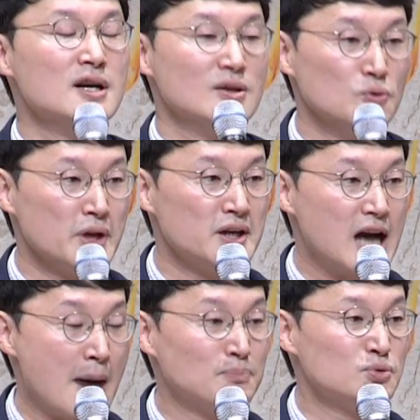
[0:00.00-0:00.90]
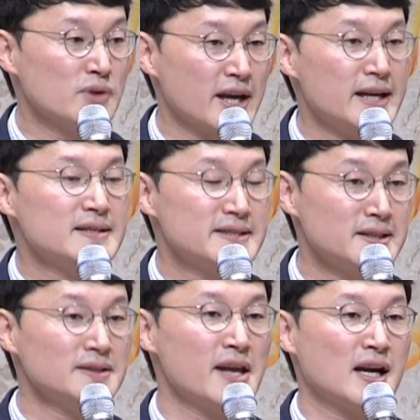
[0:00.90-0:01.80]
우리를 아프게
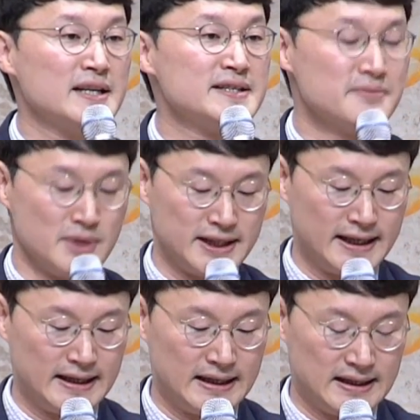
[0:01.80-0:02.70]
찌를 때가 있습니다.